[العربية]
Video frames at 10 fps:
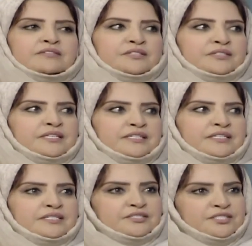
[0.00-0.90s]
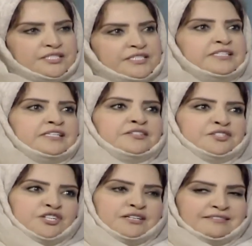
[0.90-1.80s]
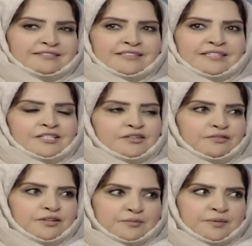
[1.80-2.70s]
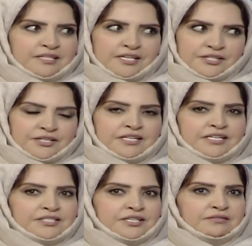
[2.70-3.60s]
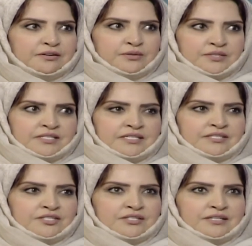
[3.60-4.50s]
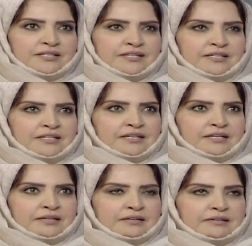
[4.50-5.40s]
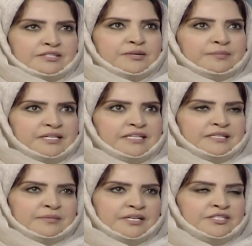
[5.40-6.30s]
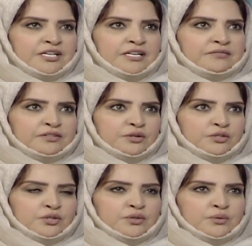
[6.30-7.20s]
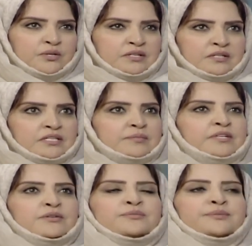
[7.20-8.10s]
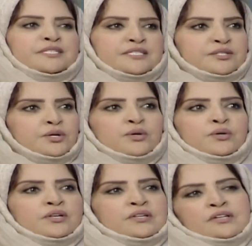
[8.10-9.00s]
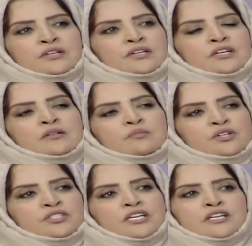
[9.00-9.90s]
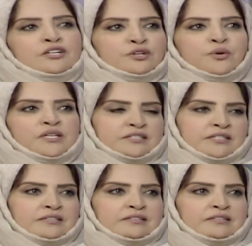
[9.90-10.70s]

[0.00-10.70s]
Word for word: يعني جديدة الإنشاء في 18 12 2016 نعم. الجمعية طبعا أنشأناها في طور شنو؟ نبي نبرز دور المخترع الكويتي